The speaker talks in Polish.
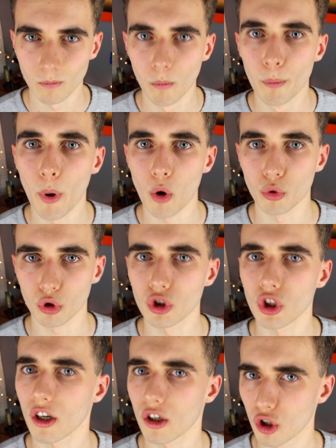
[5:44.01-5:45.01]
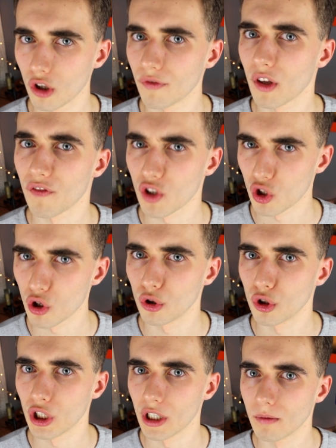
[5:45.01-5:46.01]
Bądźcie aktywne
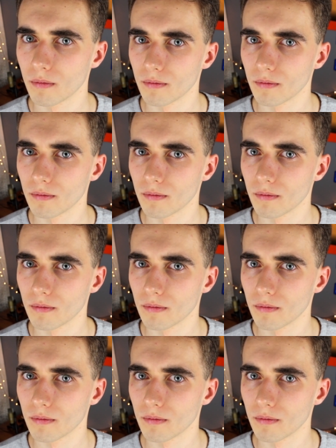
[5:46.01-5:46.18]
fizycznie.